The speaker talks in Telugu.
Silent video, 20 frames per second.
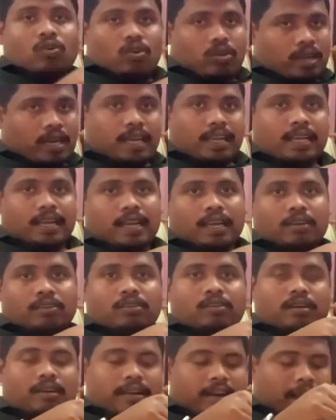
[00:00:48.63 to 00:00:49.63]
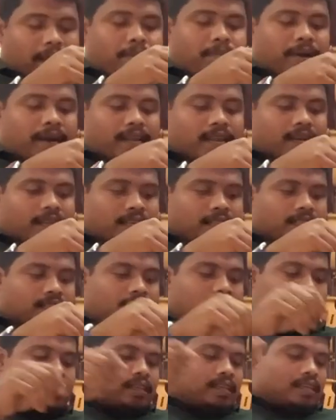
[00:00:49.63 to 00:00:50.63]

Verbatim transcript: కొనగలిగాను ట్రైపాడ్ అనేది